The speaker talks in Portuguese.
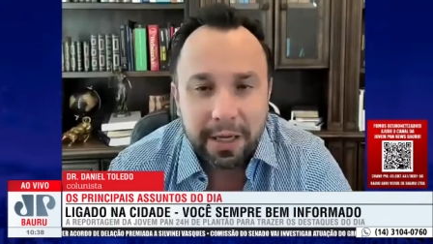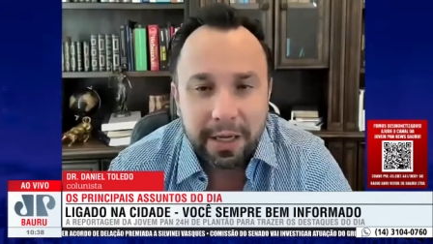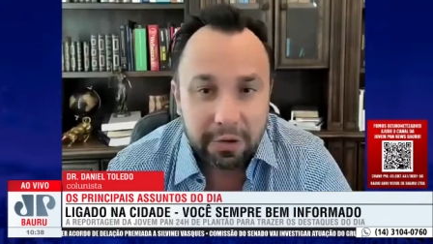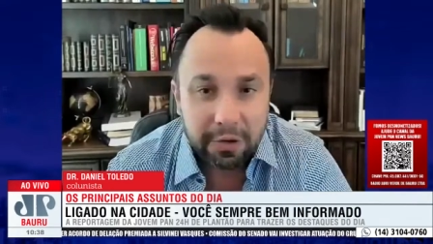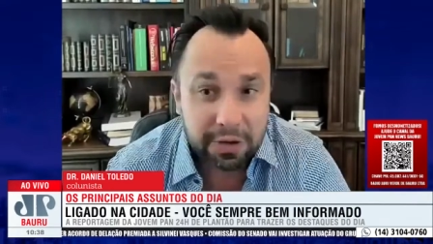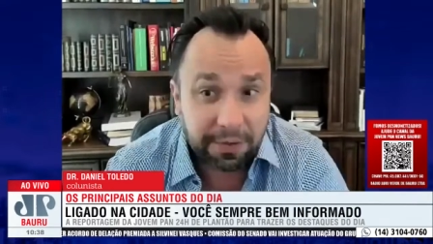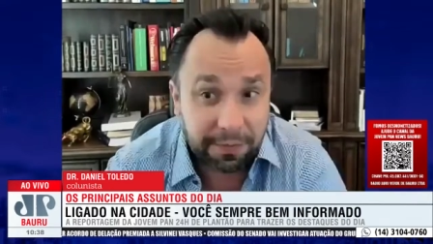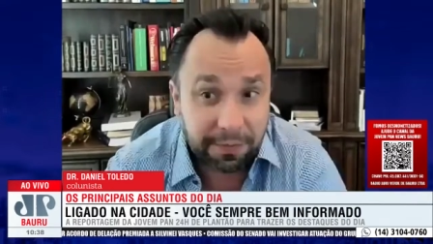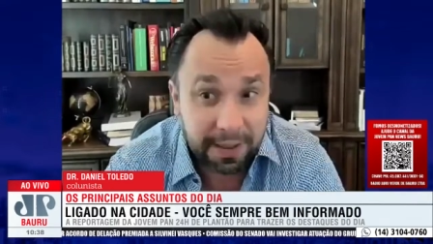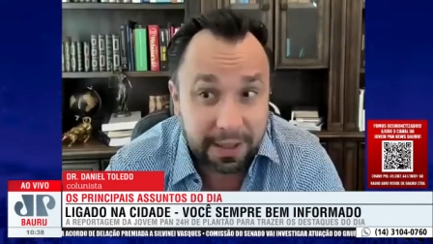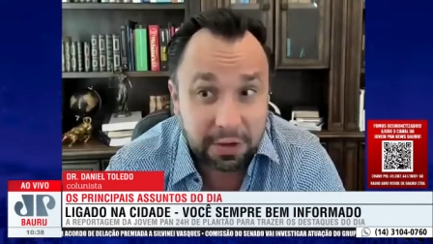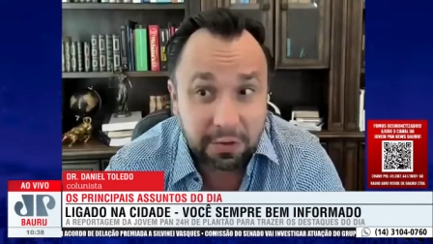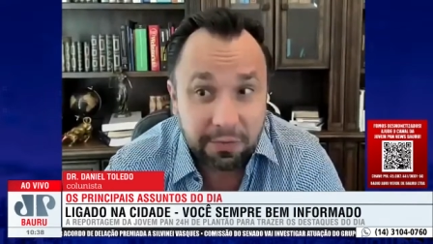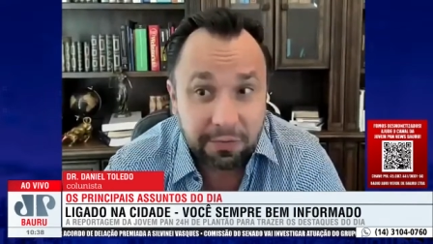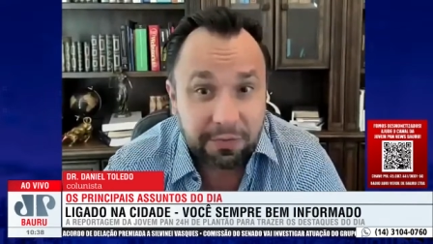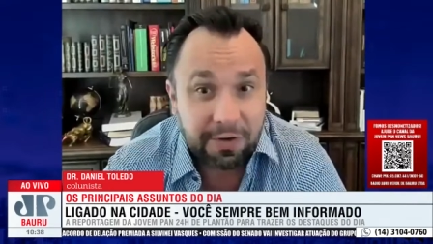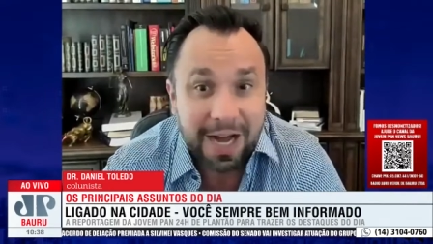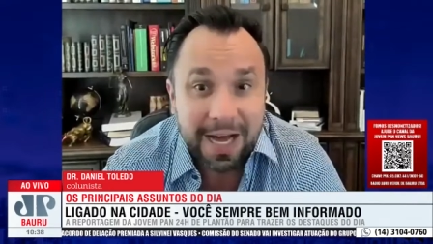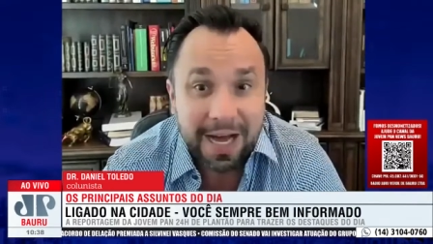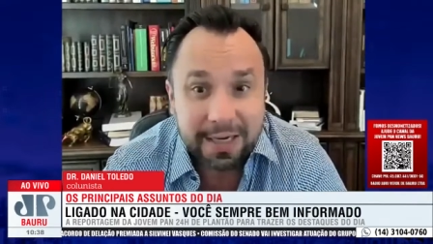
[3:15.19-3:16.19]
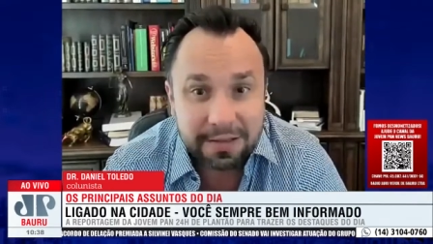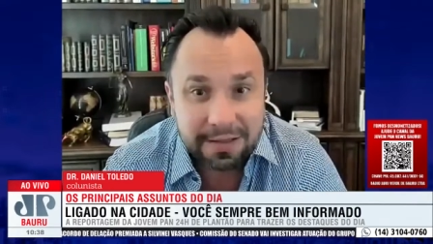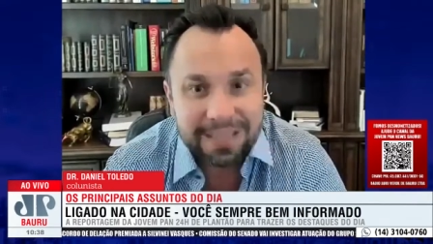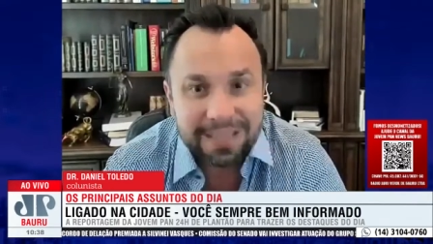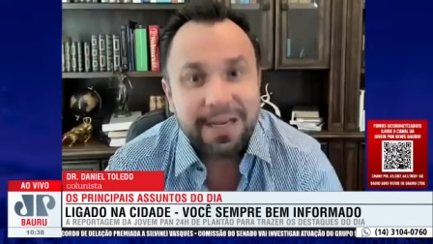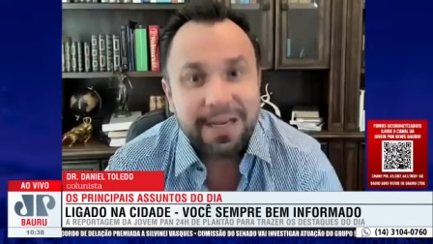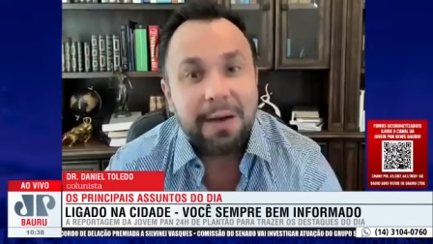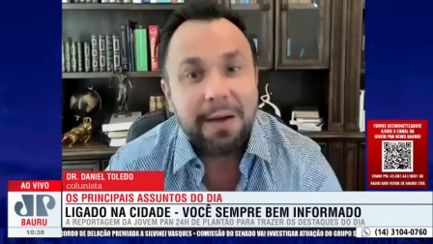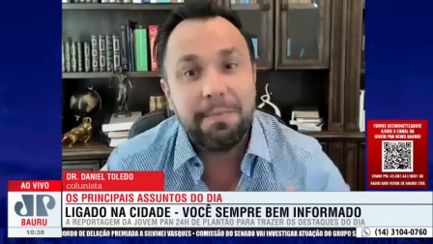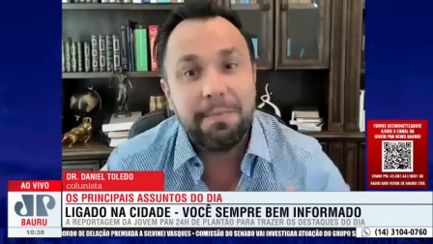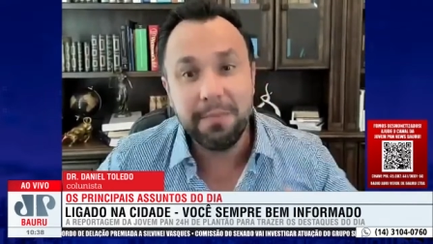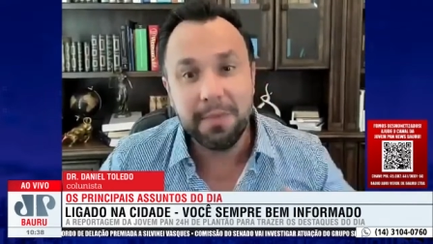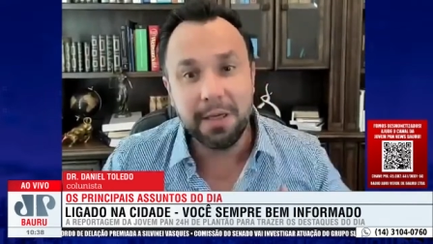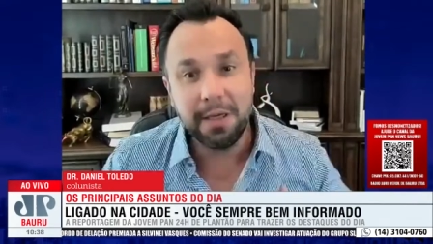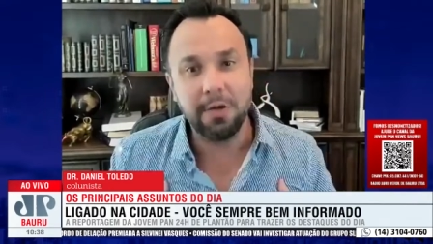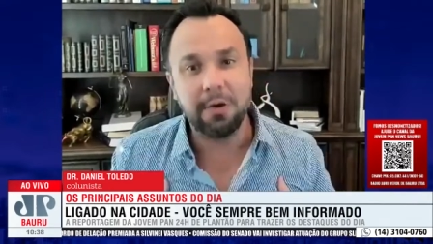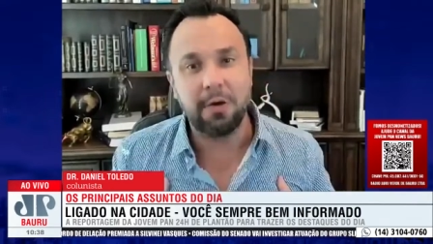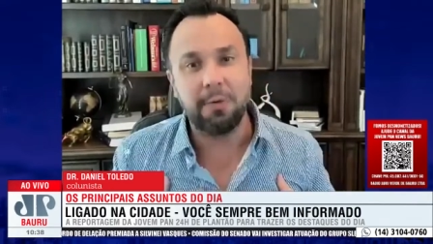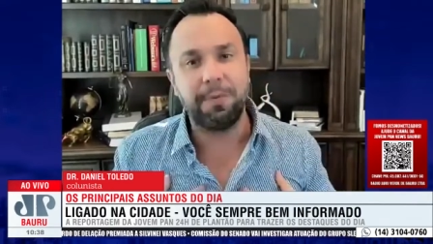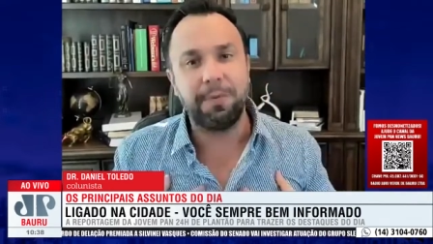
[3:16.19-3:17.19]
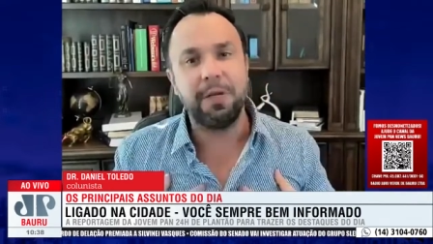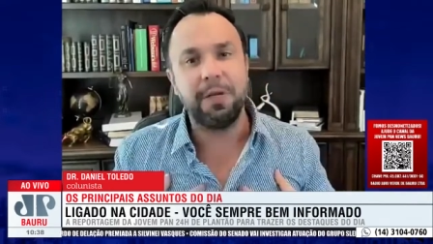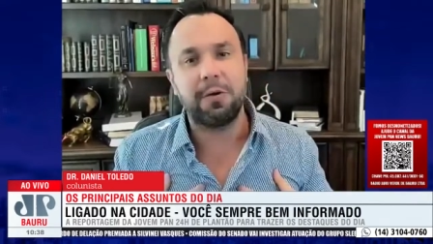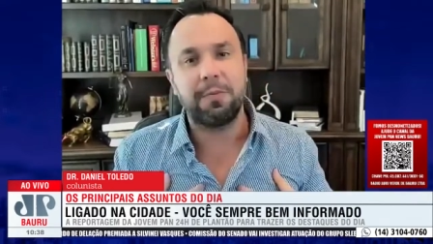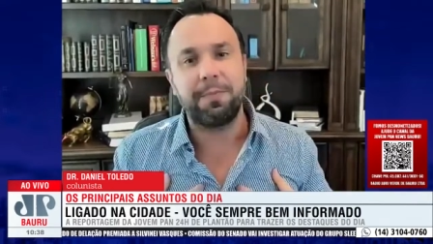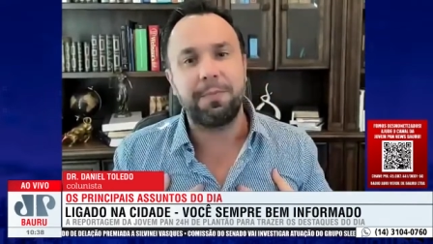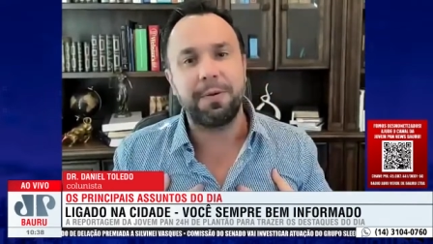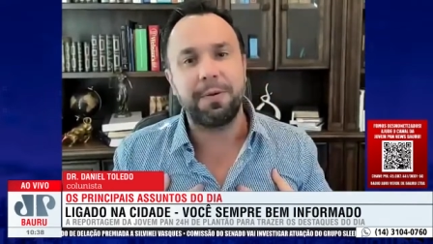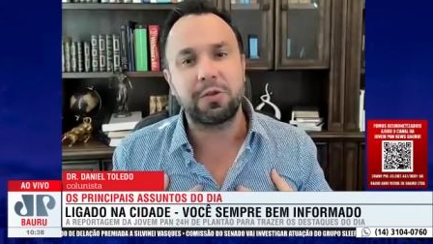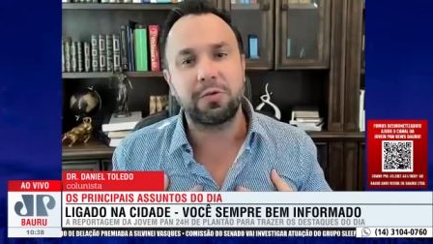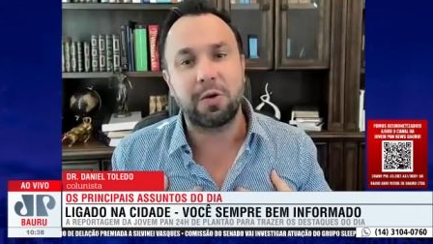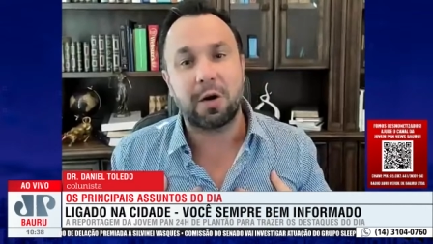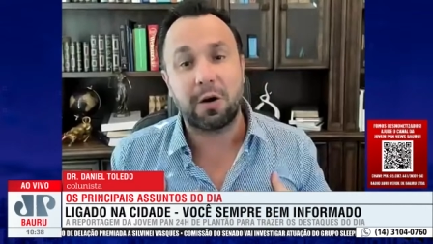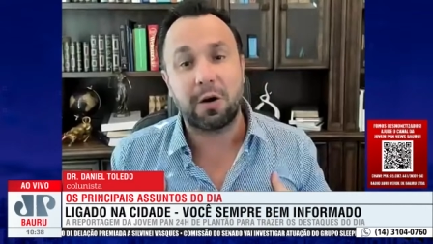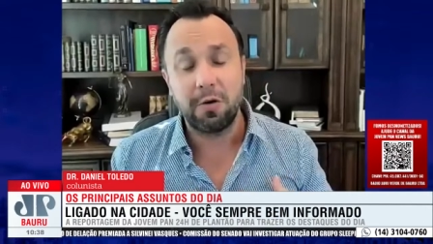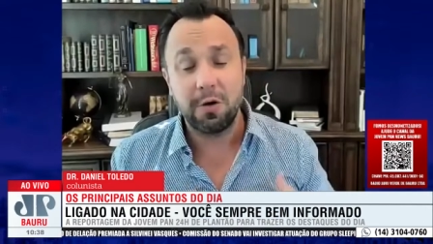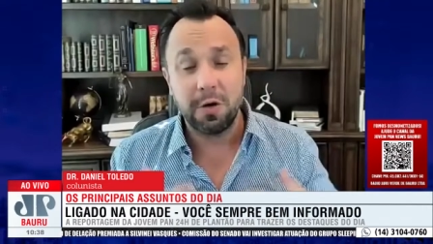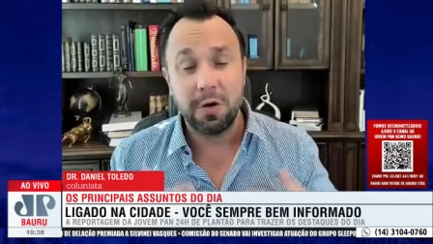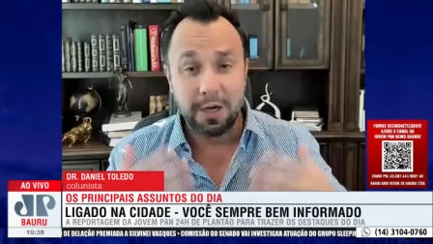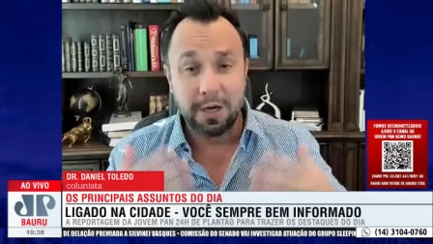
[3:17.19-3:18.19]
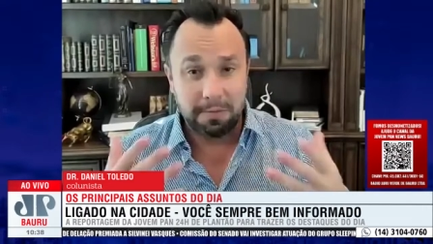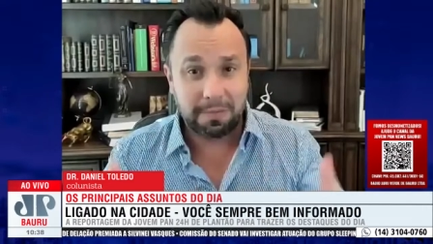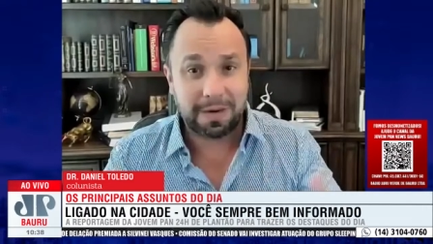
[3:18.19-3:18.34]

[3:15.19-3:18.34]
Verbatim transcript: Eu já falei isso várias vezes, é a minha opinião pessoal,